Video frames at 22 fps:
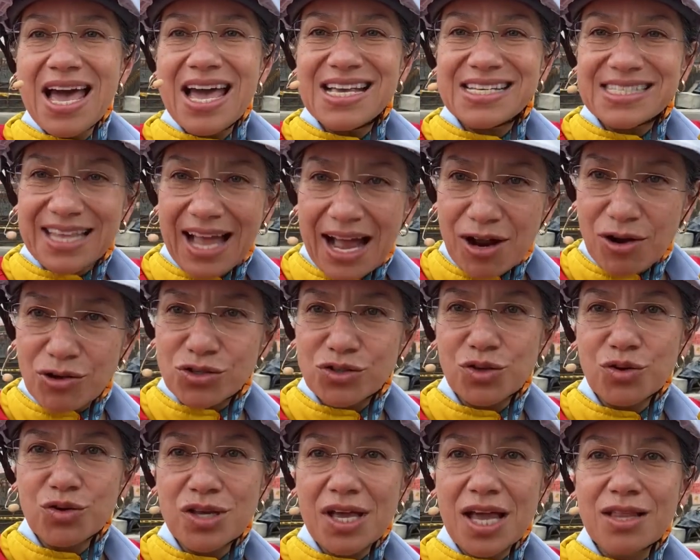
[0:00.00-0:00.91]
está
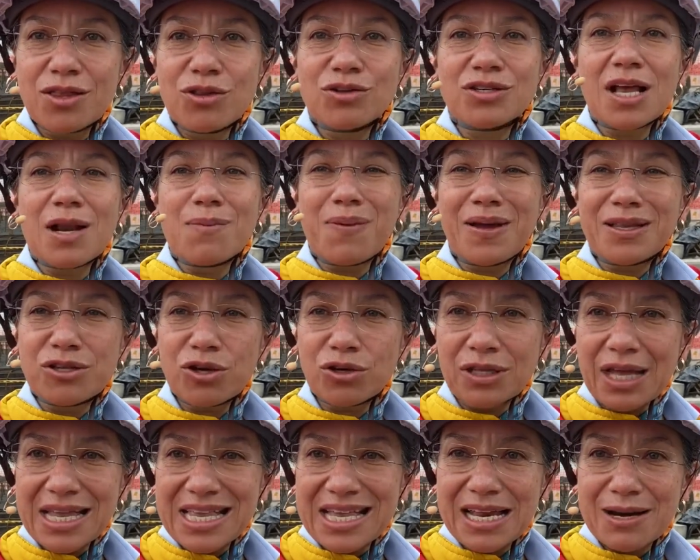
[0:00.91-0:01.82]
construyéndose, el
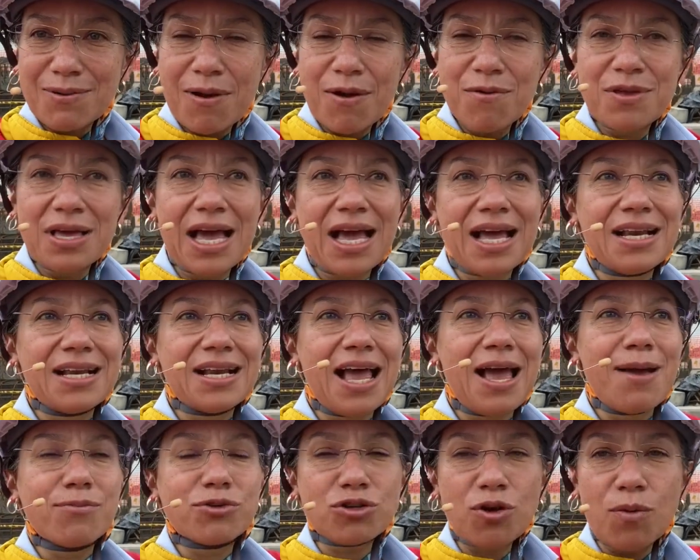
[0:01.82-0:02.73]
patio taller va bien,
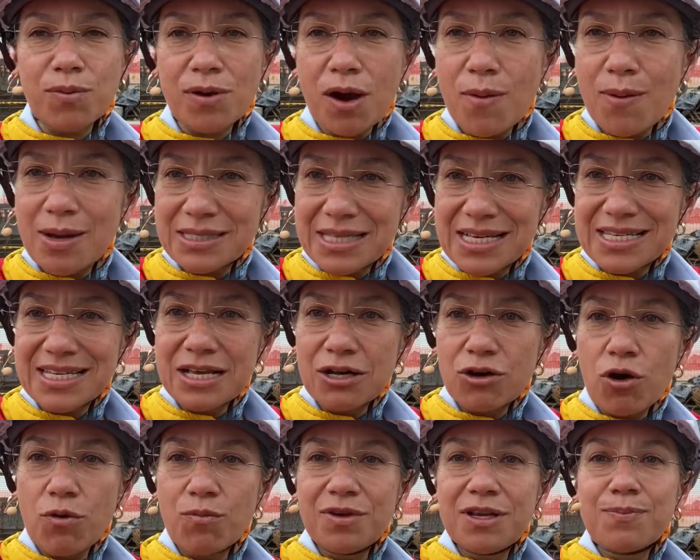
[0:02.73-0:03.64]
hemos comprado más de
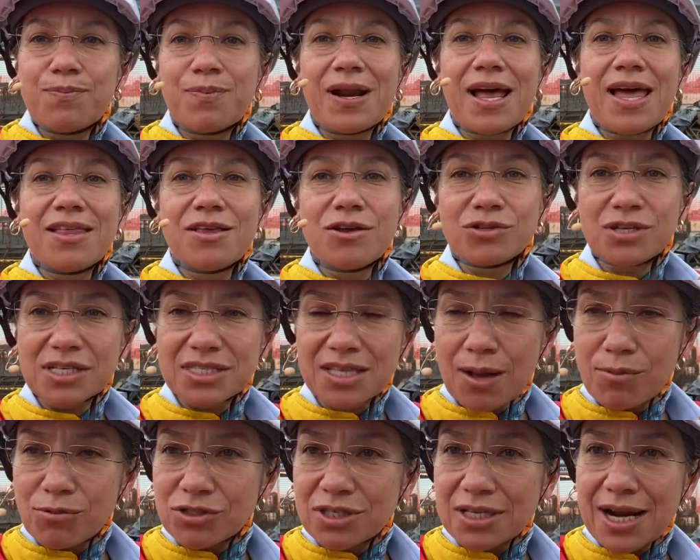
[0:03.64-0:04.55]
5.000 predios,
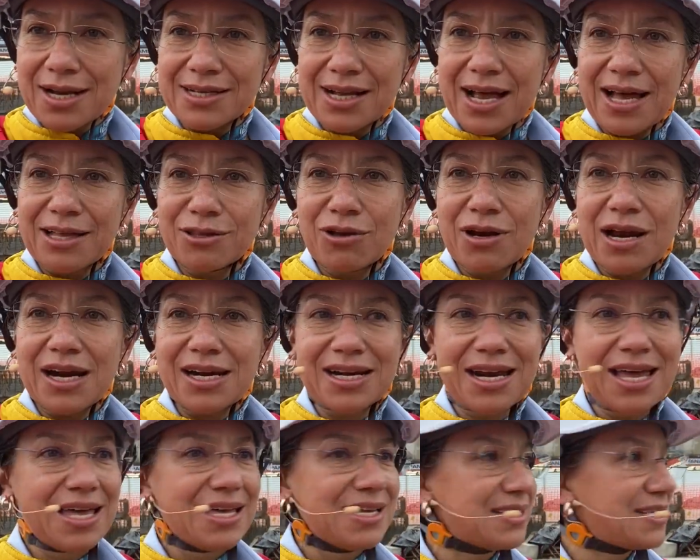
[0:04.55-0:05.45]
estamos trasladando las
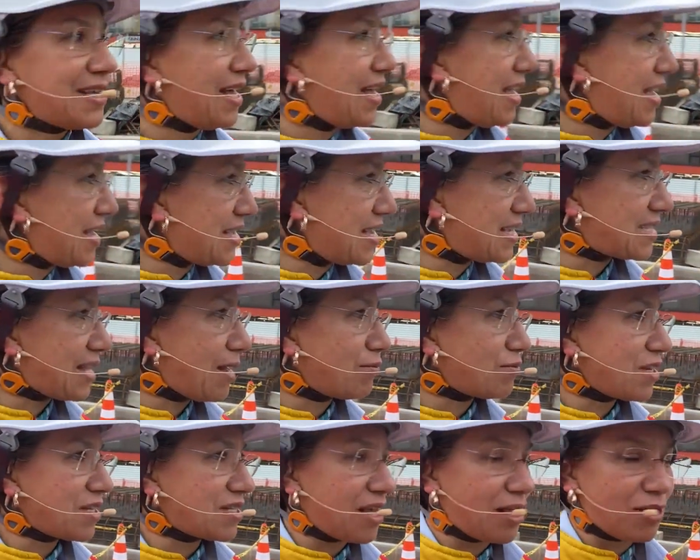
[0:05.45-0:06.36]
redes y
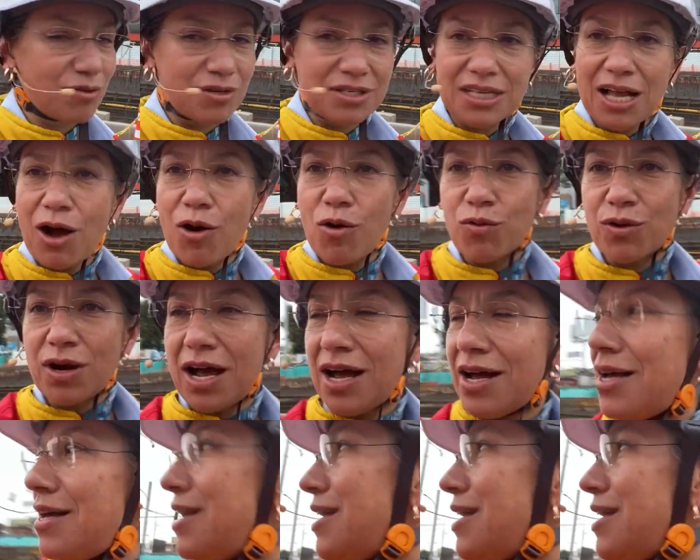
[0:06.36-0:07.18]
estamos haciendo esta obra